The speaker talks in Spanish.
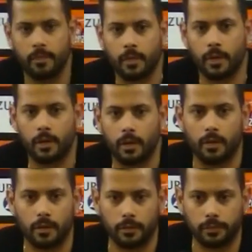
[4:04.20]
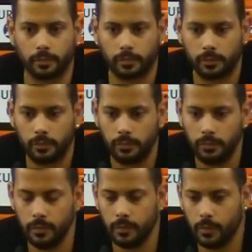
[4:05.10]
¿Qué es lo que te ha hecho decidirte?
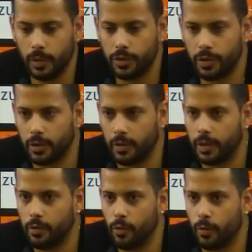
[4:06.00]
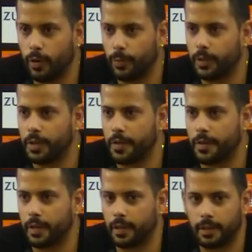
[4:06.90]
Bueno, yo creo que ningún jugador puede
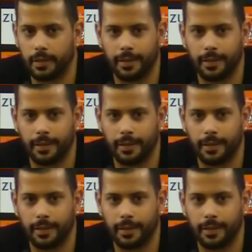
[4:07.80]
decir